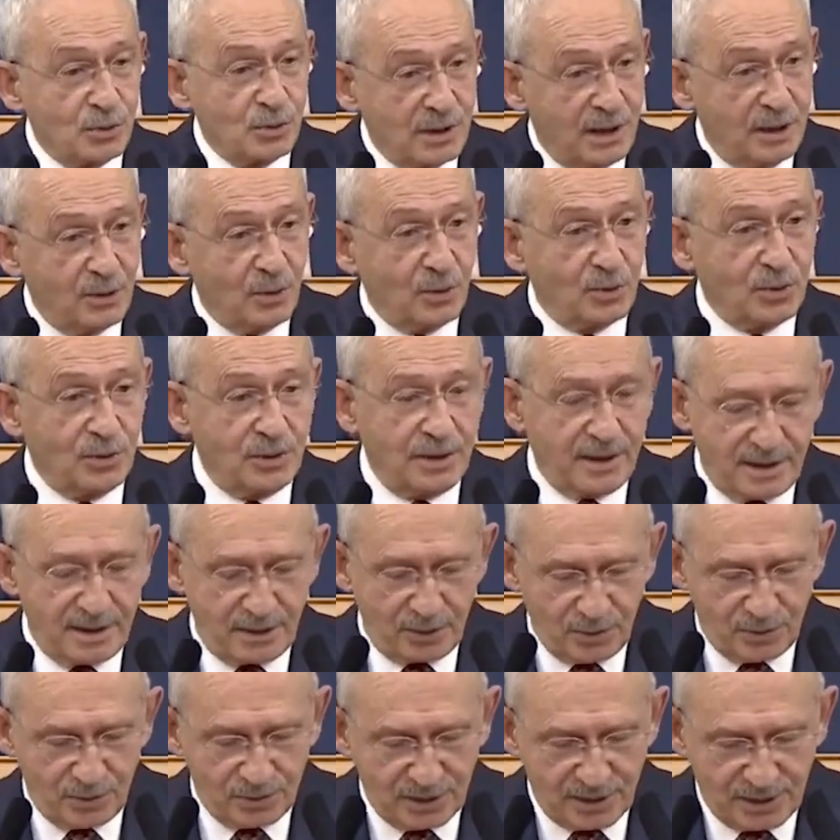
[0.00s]
güzel okullara
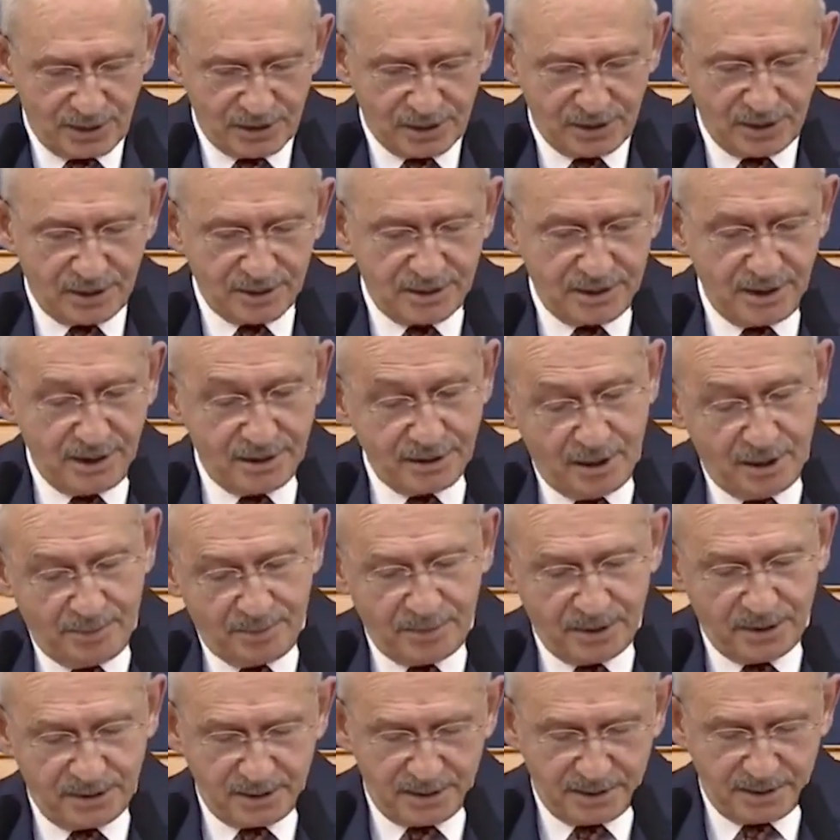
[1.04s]
göndereceğiz diye
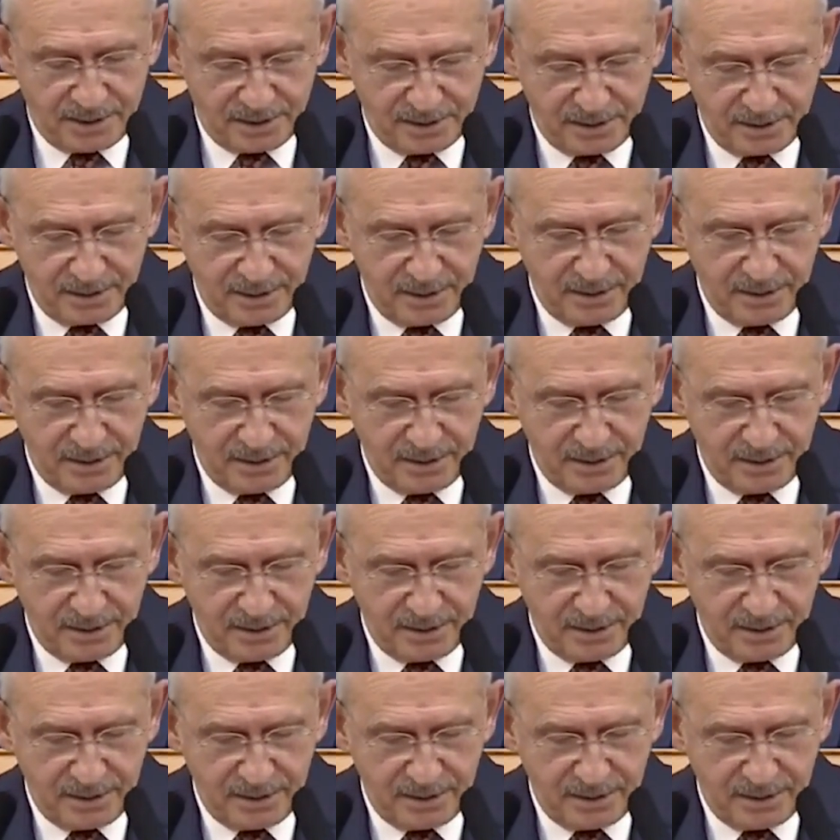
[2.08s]
yapmadılar.